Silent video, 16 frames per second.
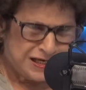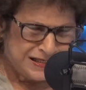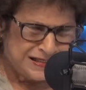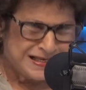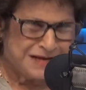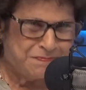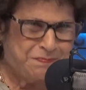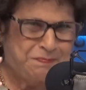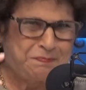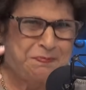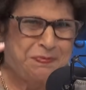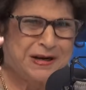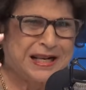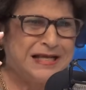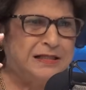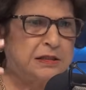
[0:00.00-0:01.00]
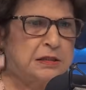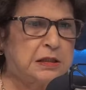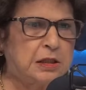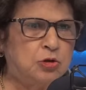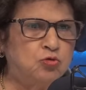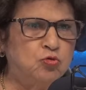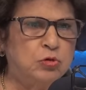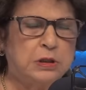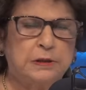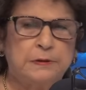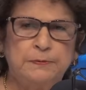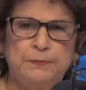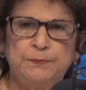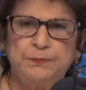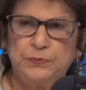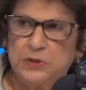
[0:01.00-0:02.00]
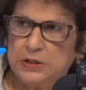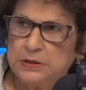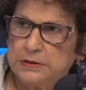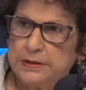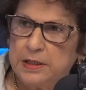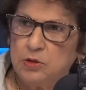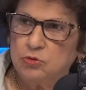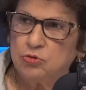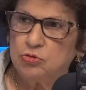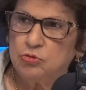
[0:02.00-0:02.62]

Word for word: esa prensa dura de Estados mm.